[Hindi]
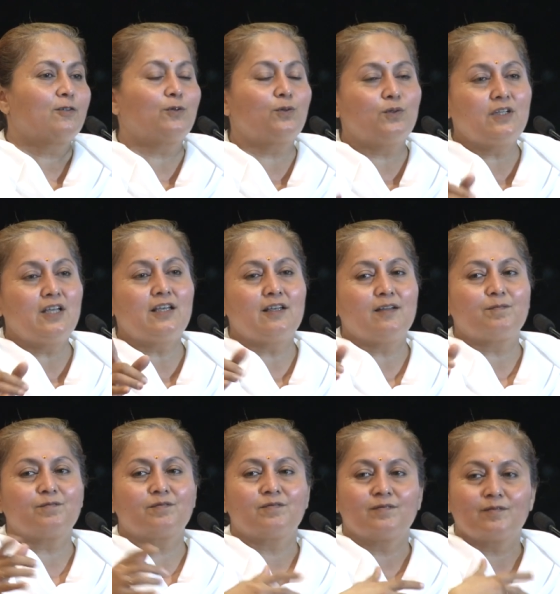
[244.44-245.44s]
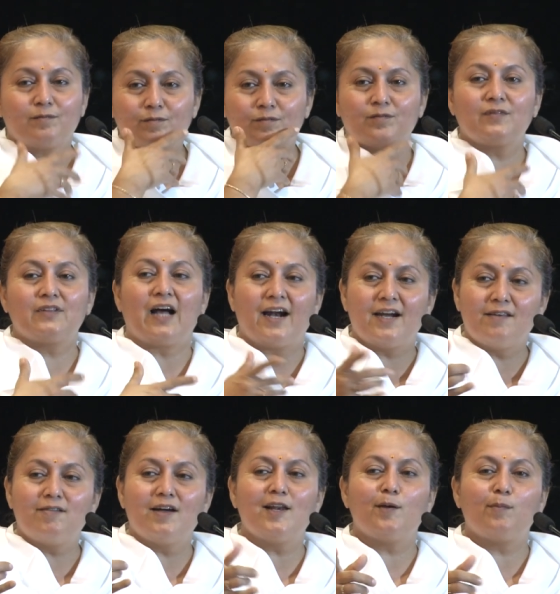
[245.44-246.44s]
तो ये दाढ़ी
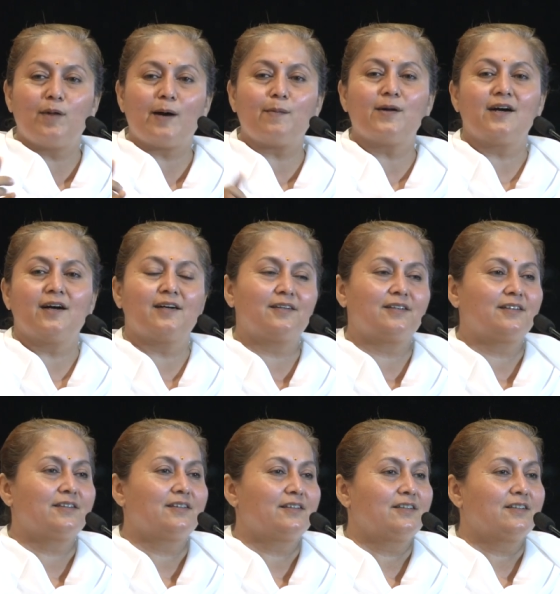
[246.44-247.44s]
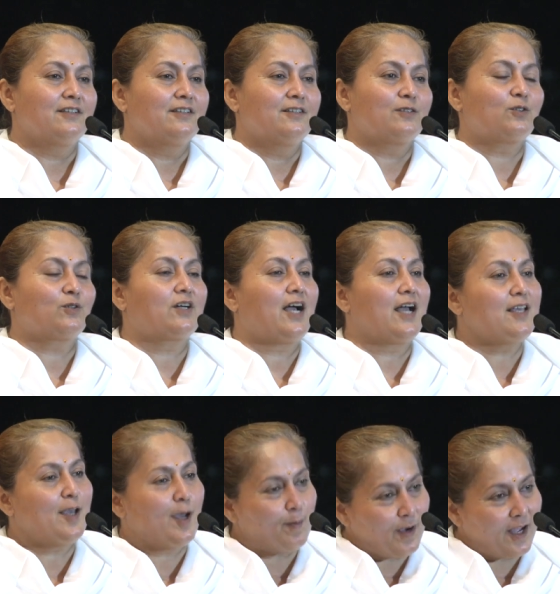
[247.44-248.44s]
वाले बाबा तो कहा
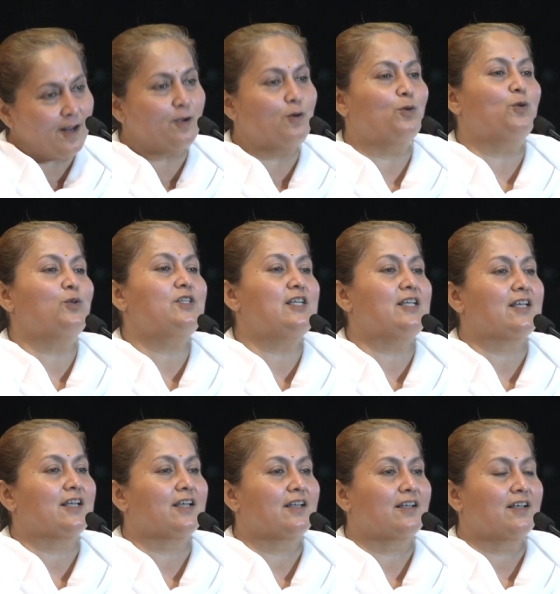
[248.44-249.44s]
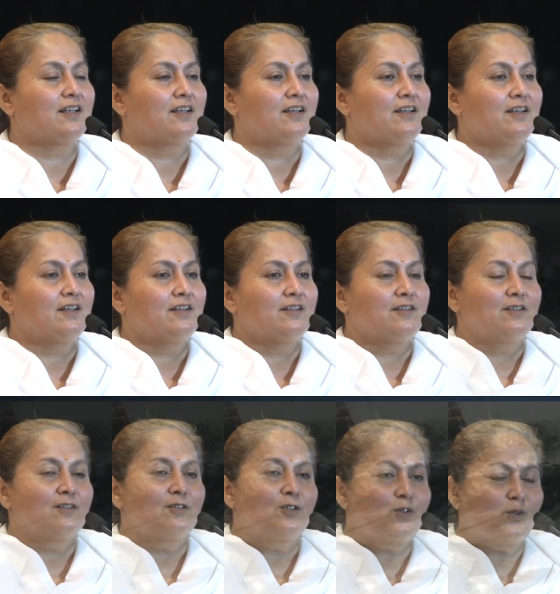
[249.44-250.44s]
ये हमारे गुरु जी
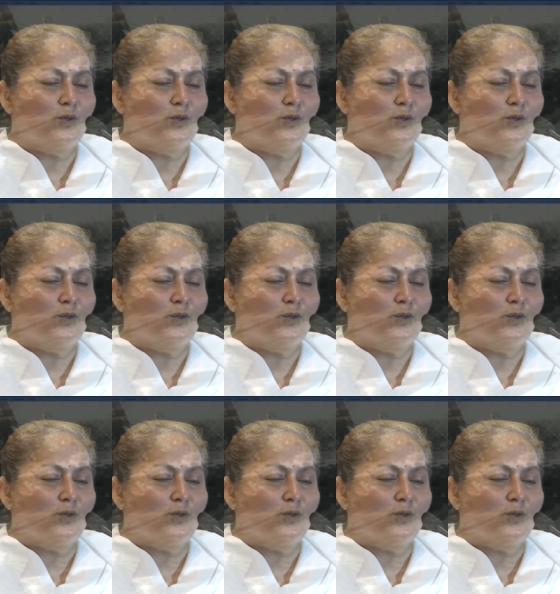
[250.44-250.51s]
हैं तो